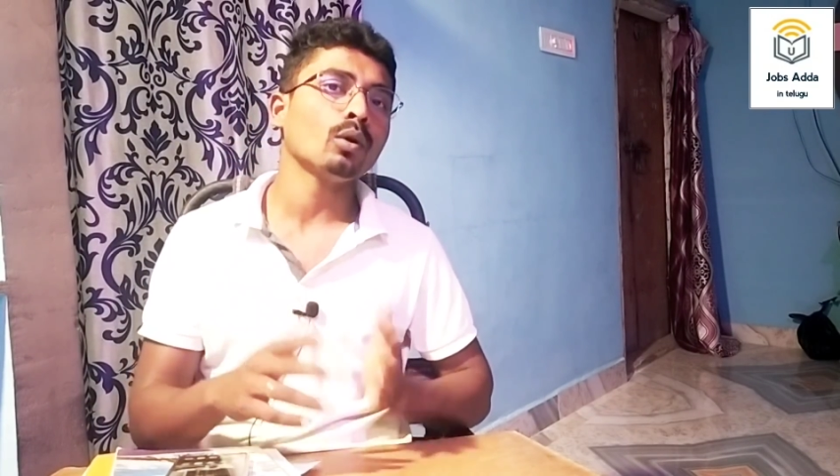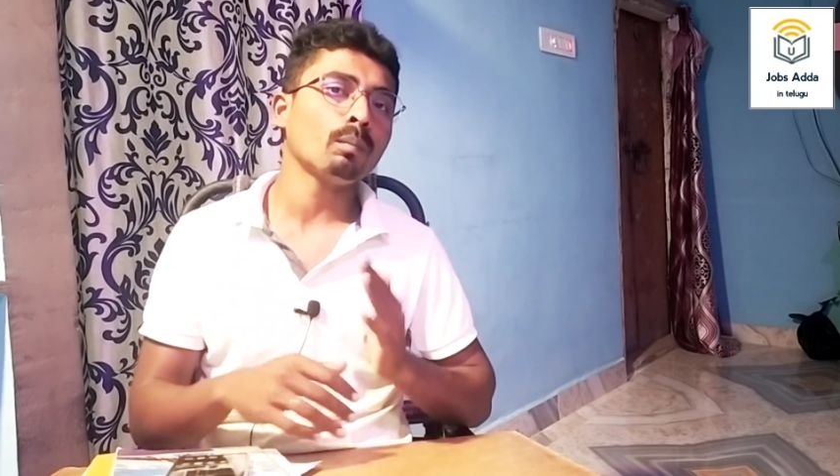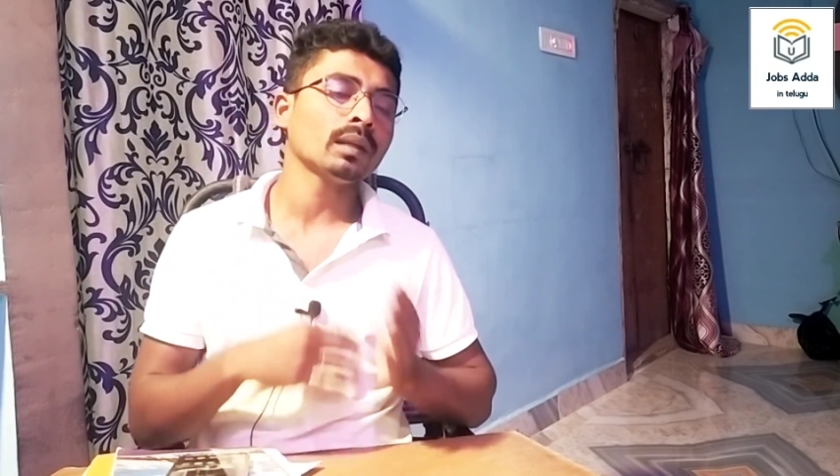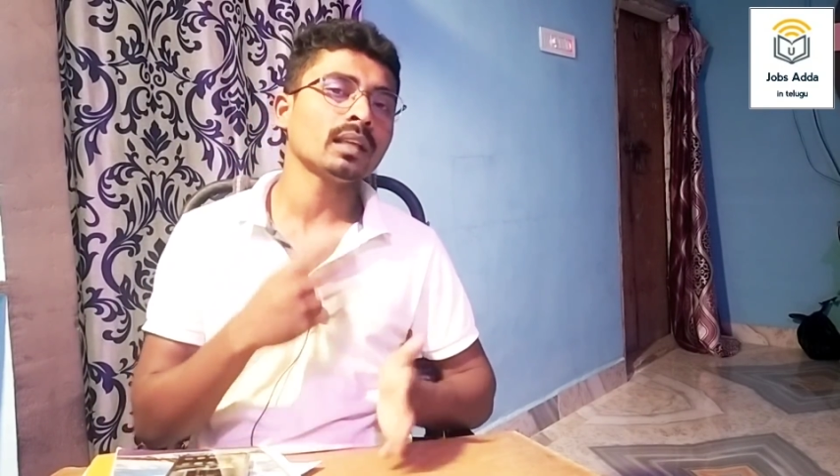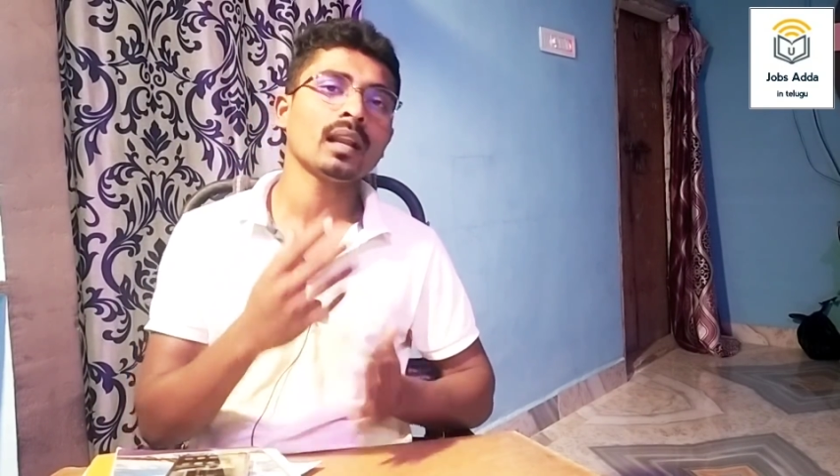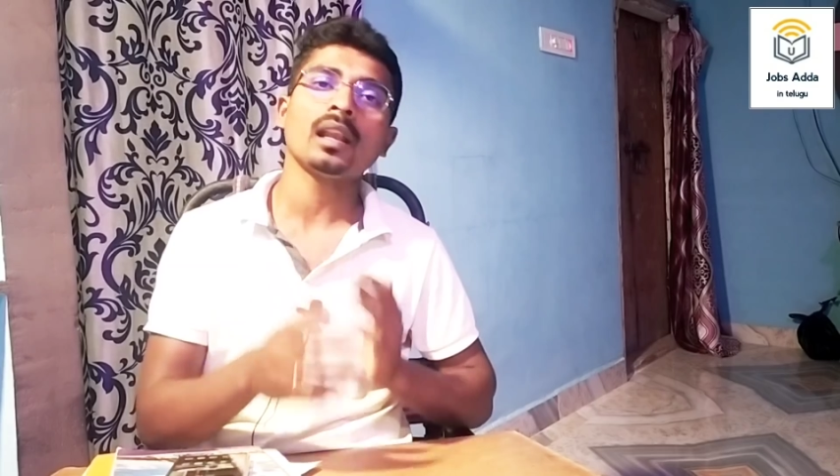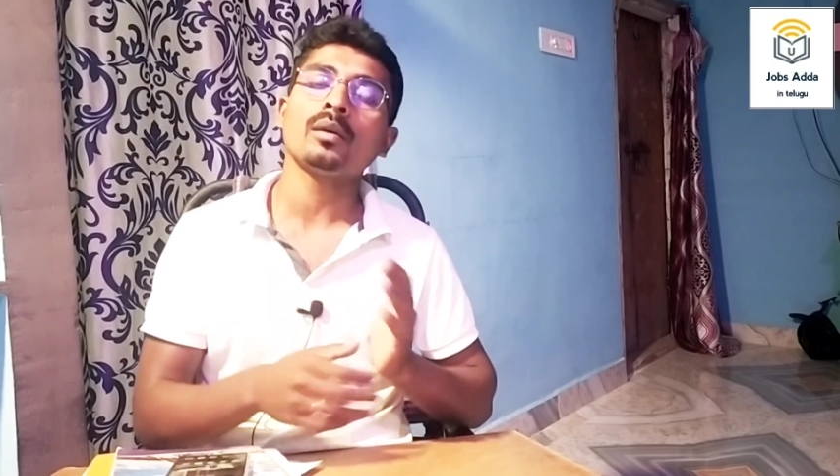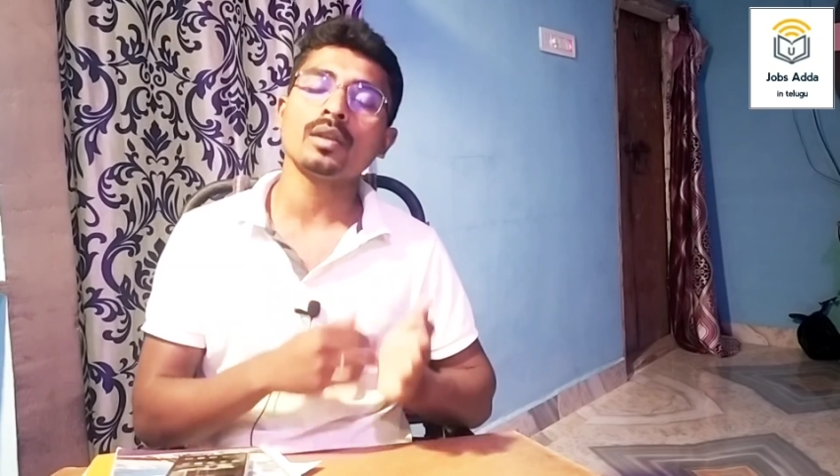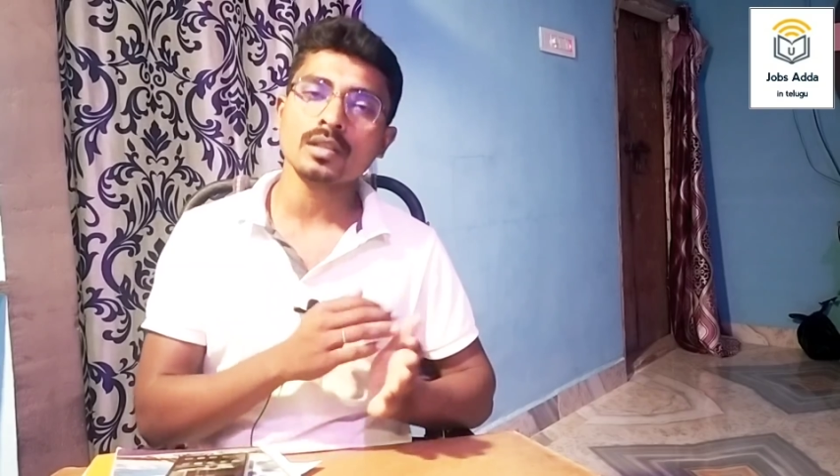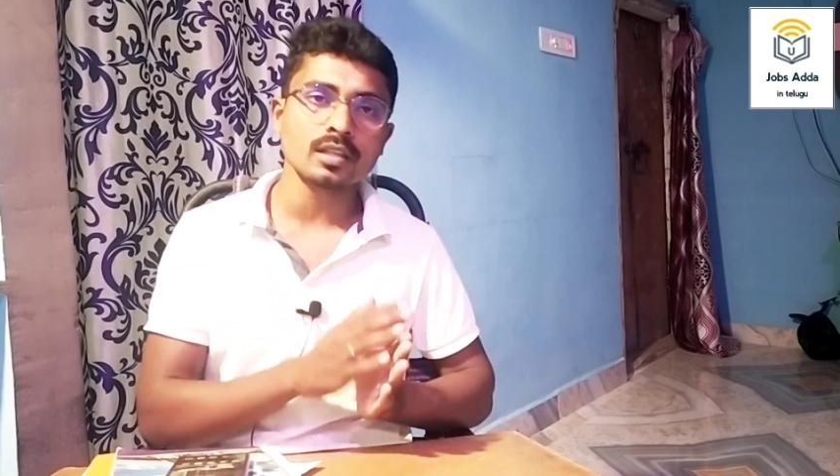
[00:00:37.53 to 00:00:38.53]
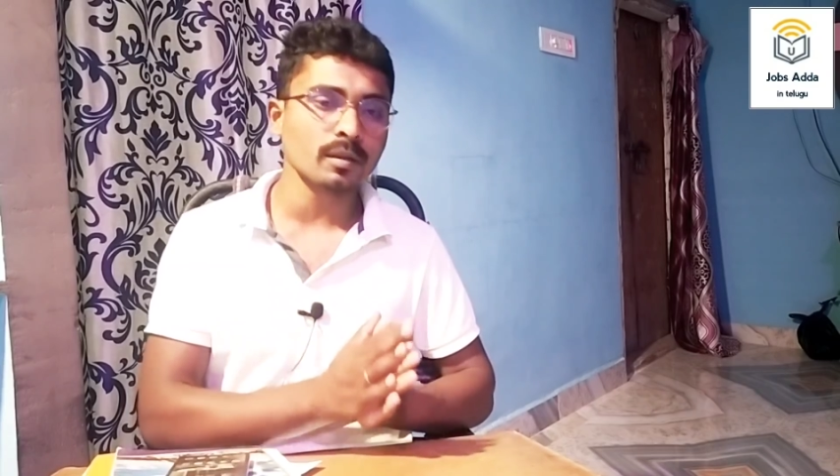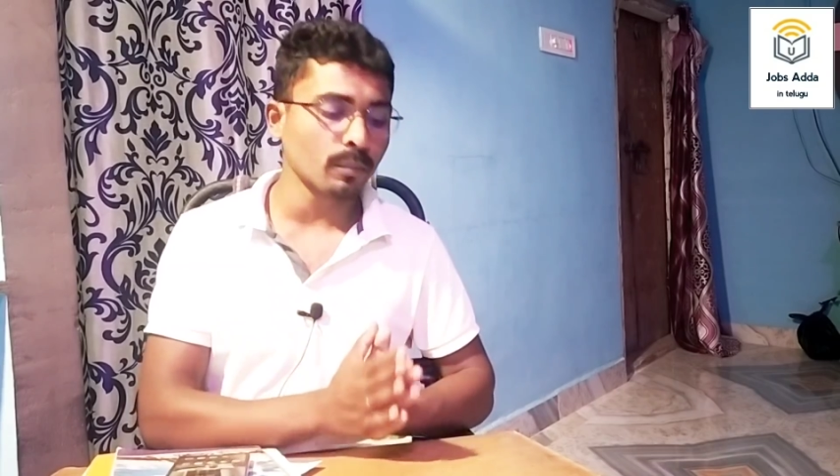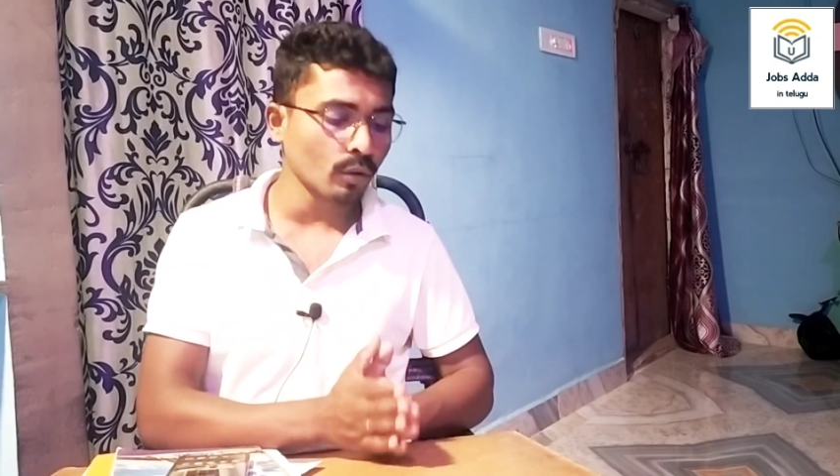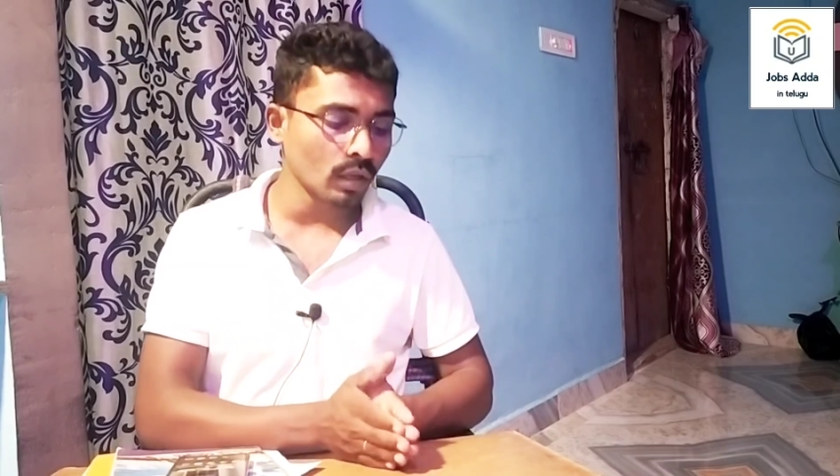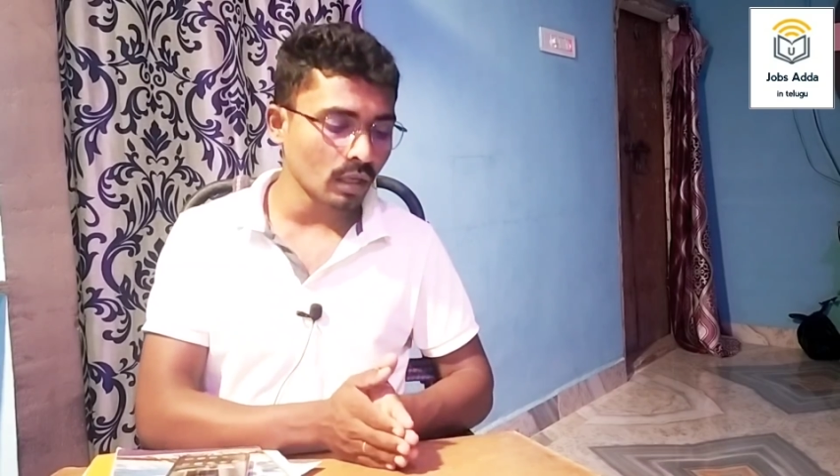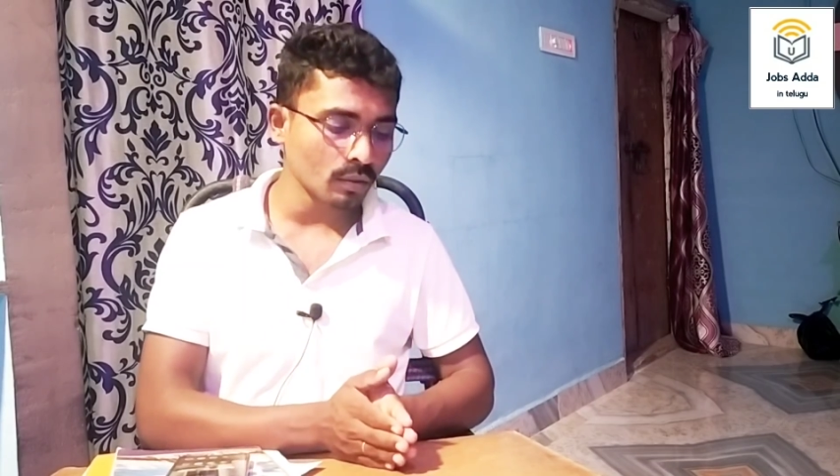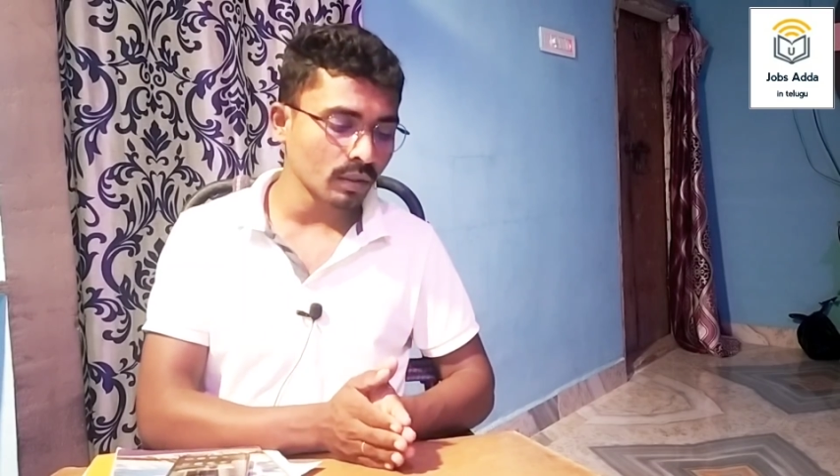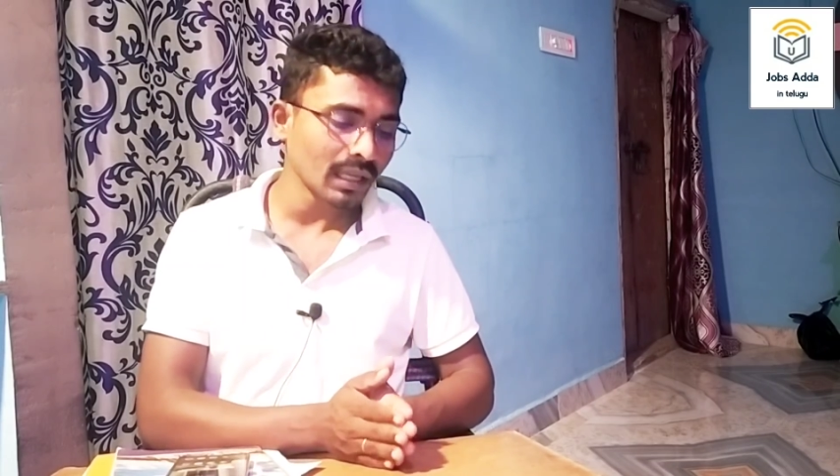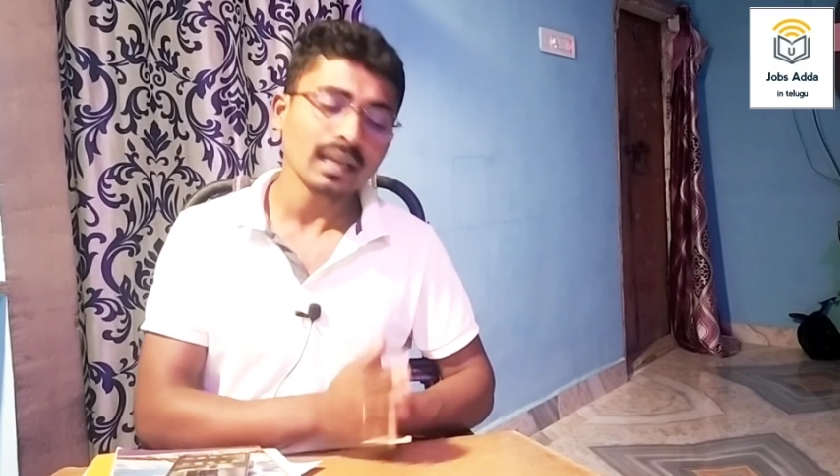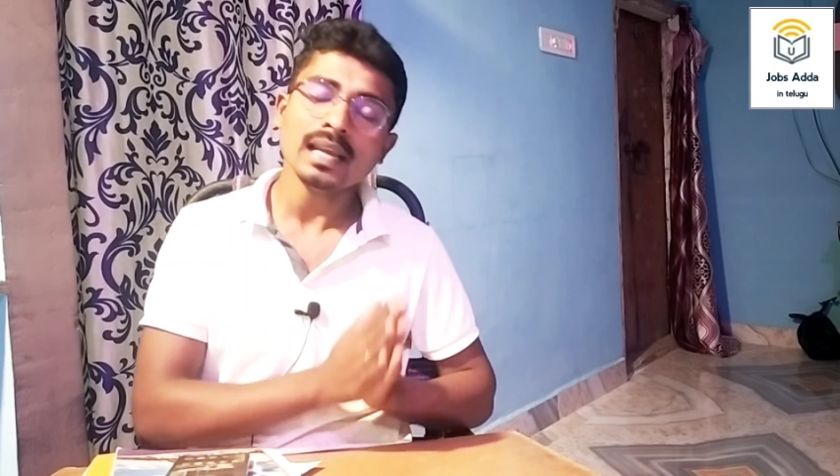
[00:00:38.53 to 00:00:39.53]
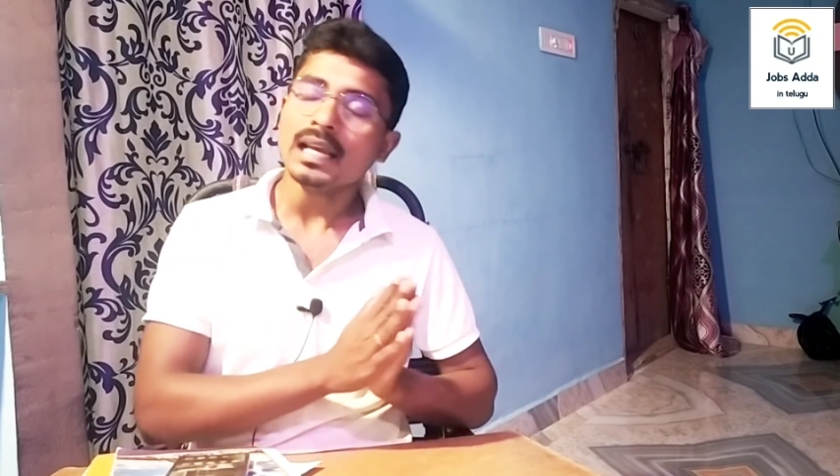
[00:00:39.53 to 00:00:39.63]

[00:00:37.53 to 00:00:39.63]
గొప్పతనాల గురించి చెప్పుకోవాలి అనుకుంటే